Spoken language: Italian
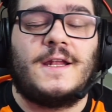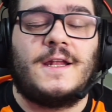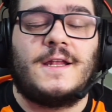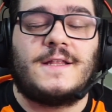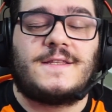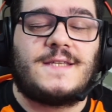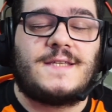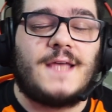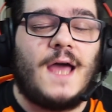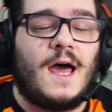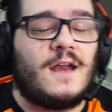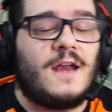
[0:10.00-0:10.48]
di
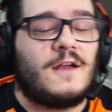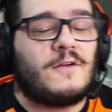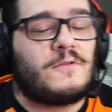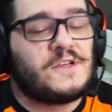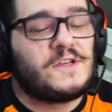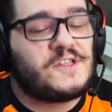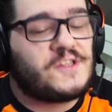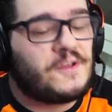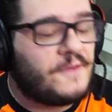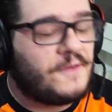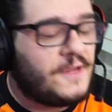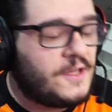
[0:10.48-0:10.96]
iniziare
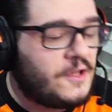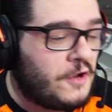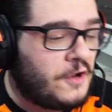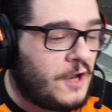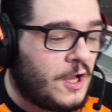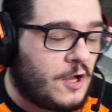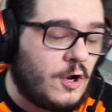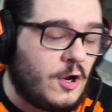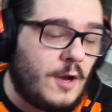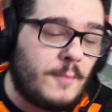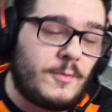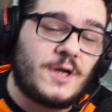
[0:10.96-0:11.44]
questo video è
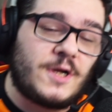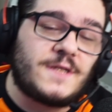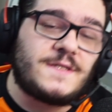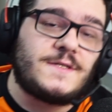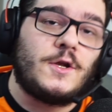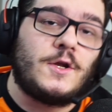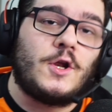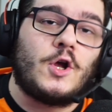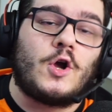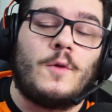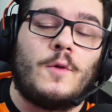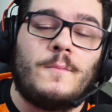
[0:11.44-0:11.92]
una
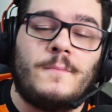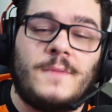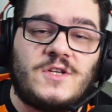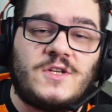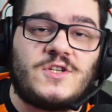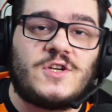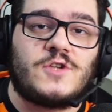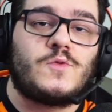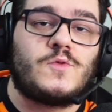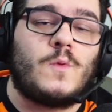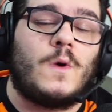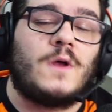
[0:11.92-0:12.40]
collaborazione con
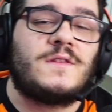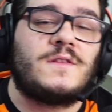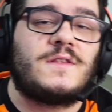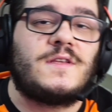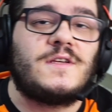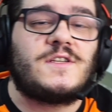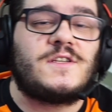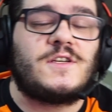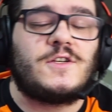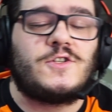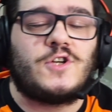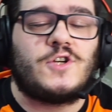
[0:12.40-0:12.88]
Michas One
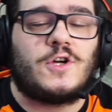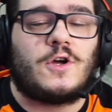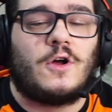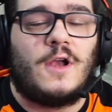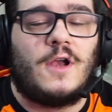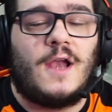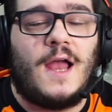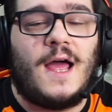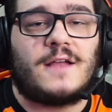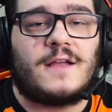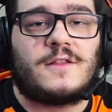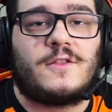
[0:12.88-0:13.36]
TCG
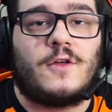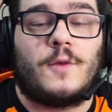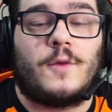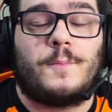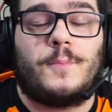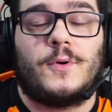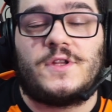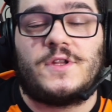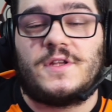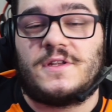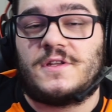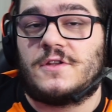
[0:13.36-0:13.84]
Collector
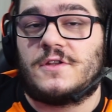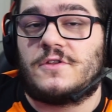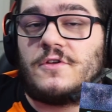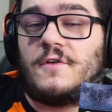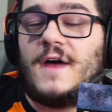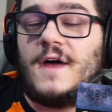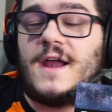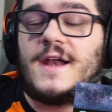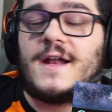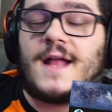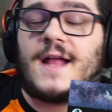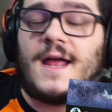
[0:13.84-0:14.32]
Potete
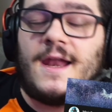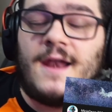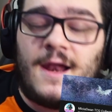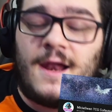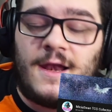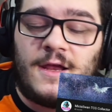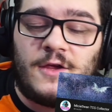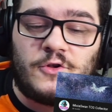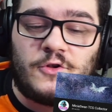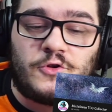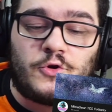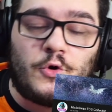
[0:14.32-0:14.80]
trovare il
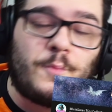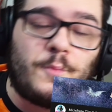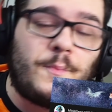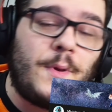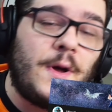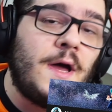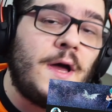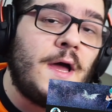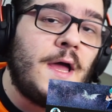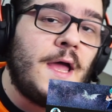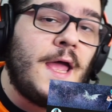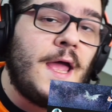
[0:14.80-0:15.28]
canale
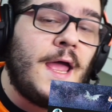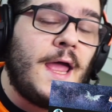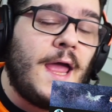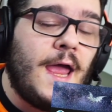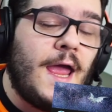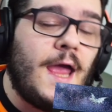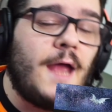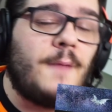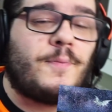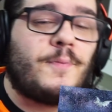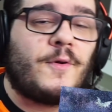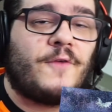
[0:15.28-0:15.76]
YouTube
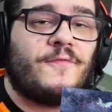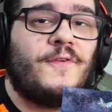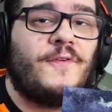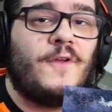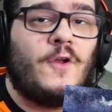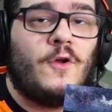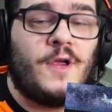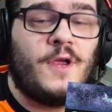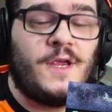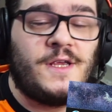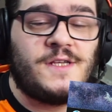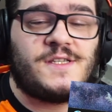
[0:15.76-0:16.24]
e il
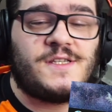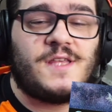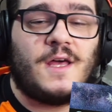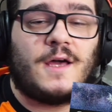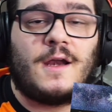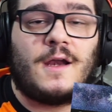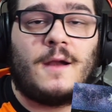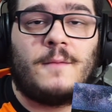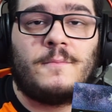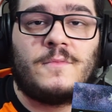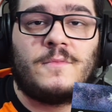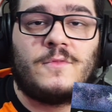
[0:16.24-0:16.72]
profilo
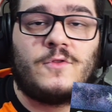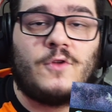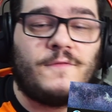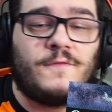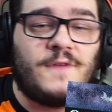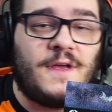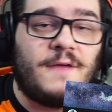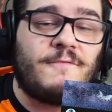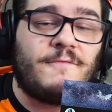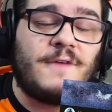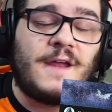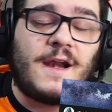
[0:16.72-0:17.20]
Instagram
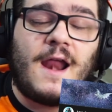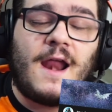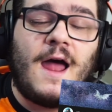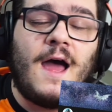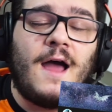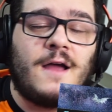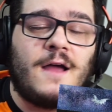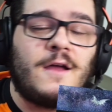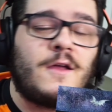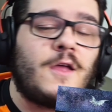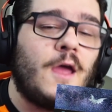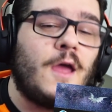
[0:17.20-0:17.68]
dove avverrà
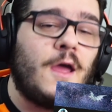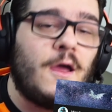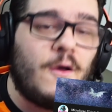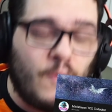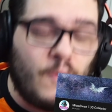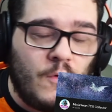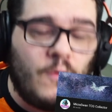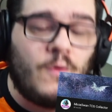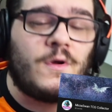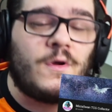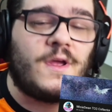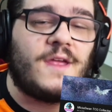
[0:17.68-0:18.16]
anche
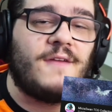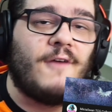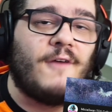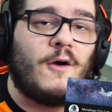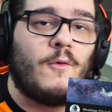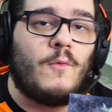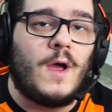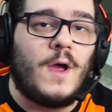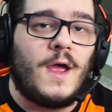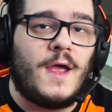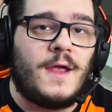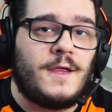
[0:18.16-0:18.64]
un
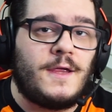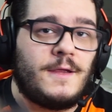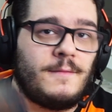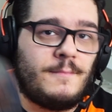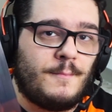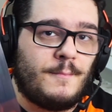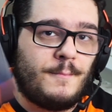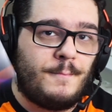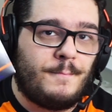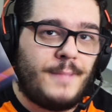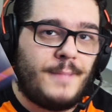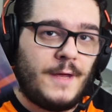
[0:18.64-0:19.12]
giveaway
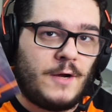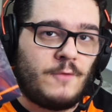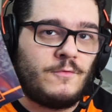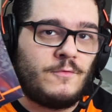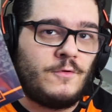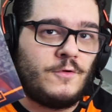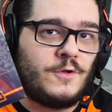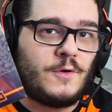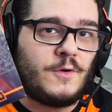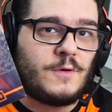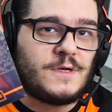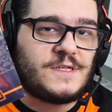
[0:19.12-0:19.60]
per
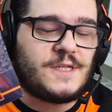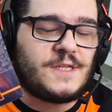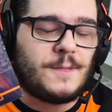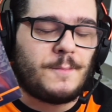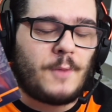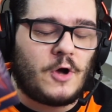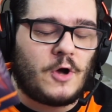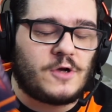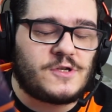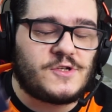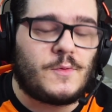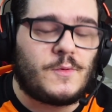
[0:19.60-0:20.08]
uno di questi
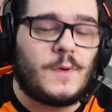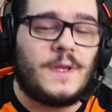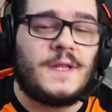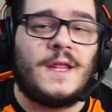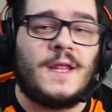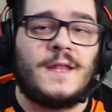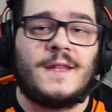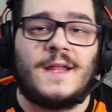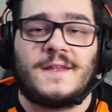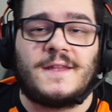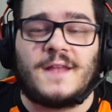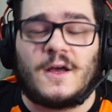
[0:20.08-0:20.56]
box
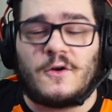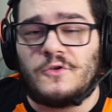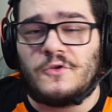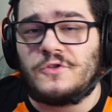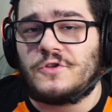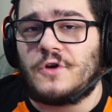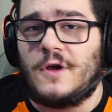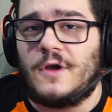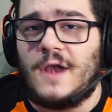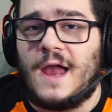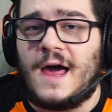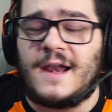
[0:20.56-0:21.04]
Quindi andate a
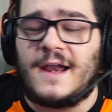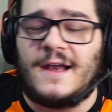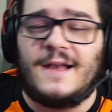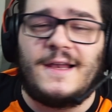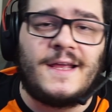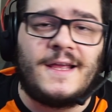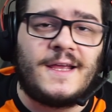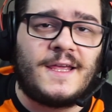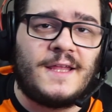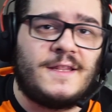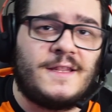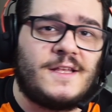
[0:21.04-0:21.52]
controllare il
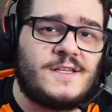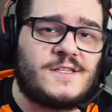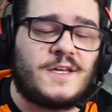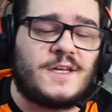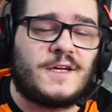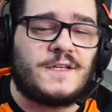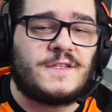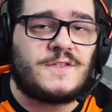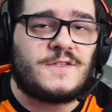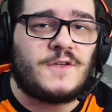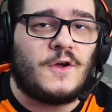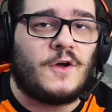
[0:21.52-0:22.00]
link in
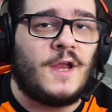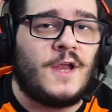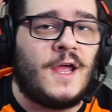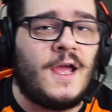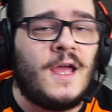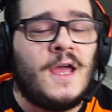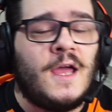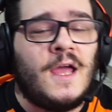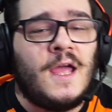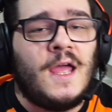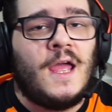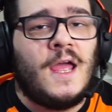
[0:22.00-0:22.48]

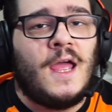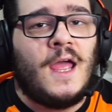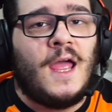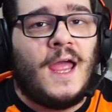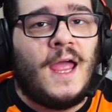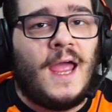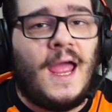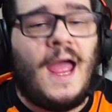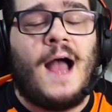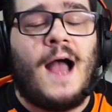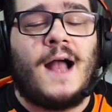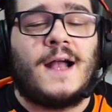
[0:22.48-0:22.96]
descrizione
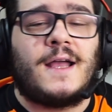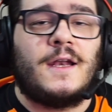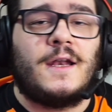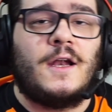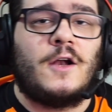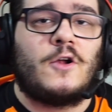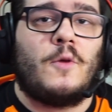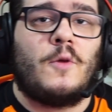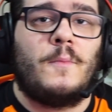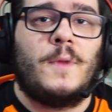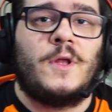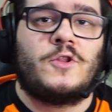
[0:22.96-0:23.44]
e anche
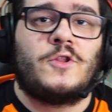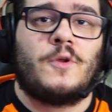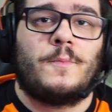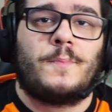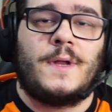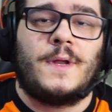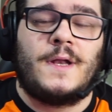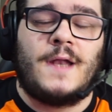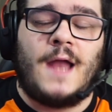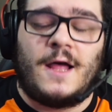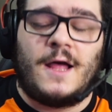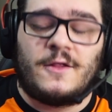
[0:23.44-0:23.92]
nel commento
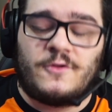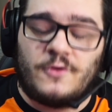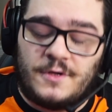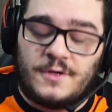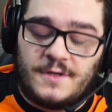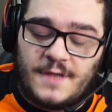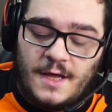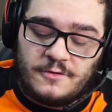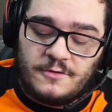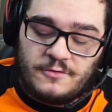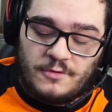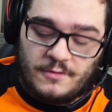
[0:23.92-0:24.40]
pinnato.
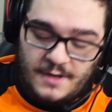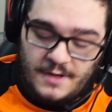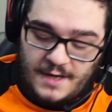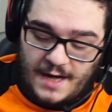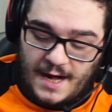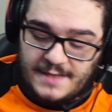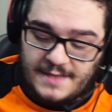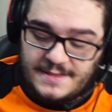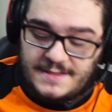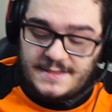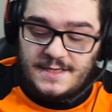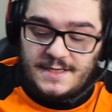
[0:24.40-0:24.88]
Intanto un
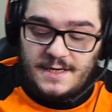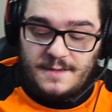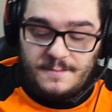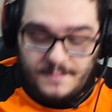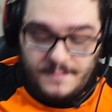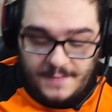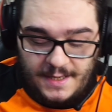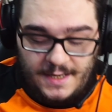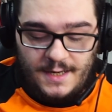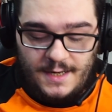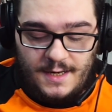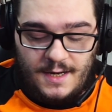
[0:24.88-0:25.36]
grazie
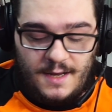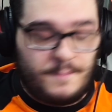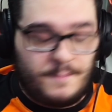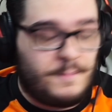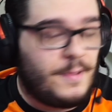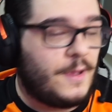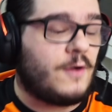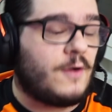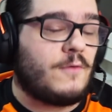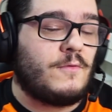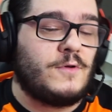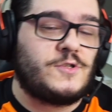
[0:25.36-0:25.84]
mille
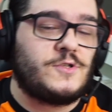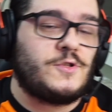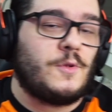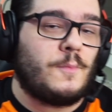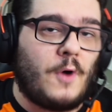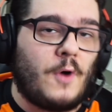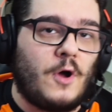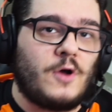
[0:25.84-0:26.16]
per questo